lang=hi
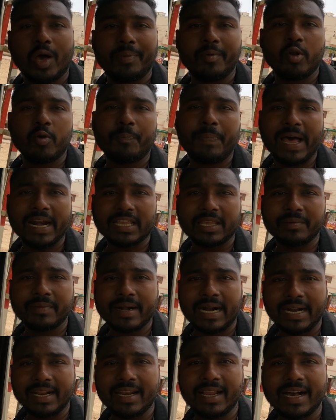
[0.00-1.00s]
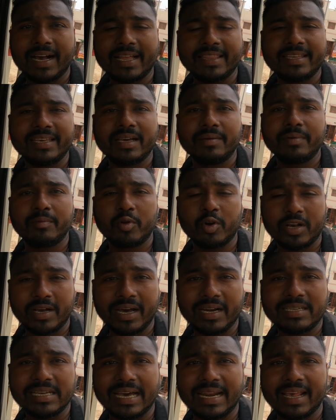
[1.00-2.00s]
तो हम लोग पार्किंग में गाड़ी लगा दी है अभी हम लोग
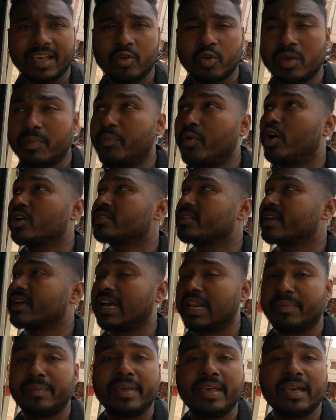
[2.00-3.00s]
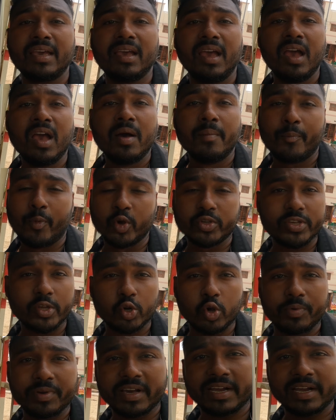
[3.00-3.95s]
घर जा रहे हैं क्योंकि बहुत ज़्यादा गर्मी है पोषण